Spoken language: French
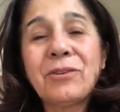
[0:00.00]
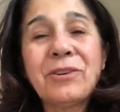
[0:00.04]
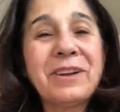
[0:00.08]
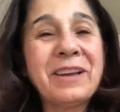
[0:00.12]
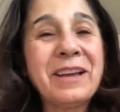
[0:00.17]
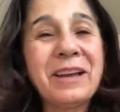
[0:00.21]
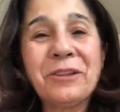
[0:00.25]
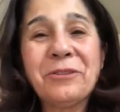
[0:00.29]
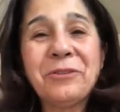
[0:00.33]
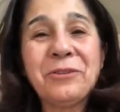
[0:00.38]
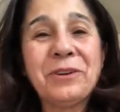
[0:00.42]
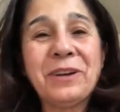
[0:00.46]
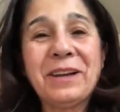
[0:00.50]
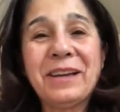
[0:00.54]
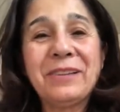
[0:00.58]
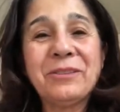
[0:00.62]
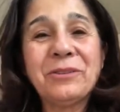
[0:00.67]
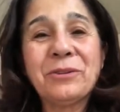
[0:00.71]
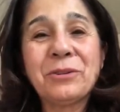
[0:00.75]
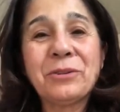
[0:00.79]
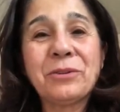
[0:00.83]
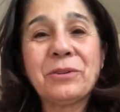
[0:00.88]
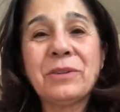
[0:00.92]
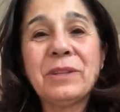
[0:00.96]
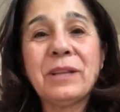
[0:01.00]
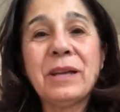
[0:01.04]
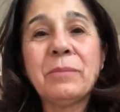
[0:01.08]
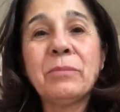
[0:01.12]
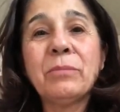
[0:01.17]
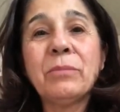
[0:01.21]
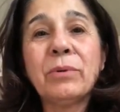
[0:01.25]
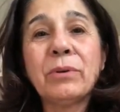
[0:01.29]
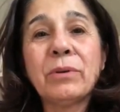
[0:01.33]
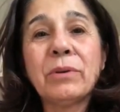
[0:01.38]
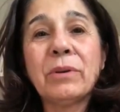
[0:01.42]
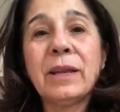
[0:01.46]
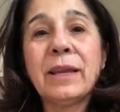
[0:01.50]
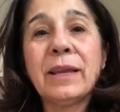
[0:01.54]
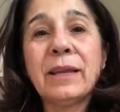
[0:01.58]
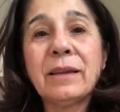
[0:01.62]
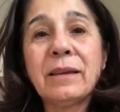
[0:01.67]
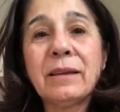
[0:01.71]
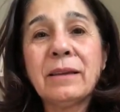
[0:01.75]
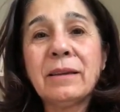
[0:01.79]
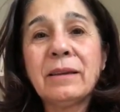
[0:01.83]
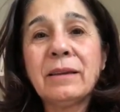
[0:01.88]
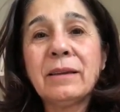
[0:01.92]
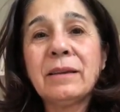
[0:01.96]
qu'on gardera Notre-Dame
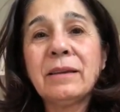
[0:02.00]
brûlée